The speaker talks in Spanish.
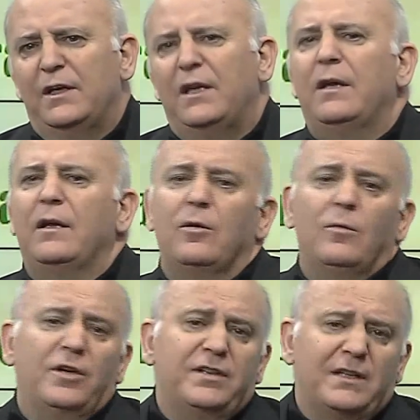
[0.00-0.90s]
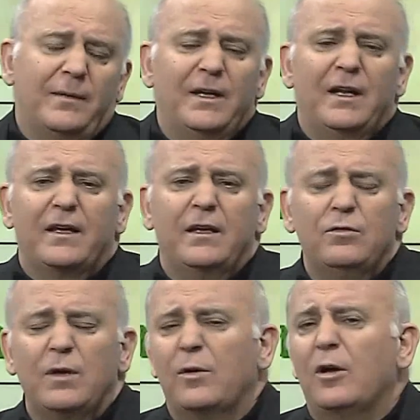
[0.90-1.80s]
Y como dice también la
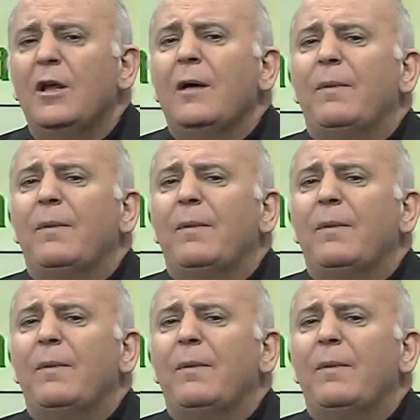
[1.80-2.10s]
Escritura, bueno,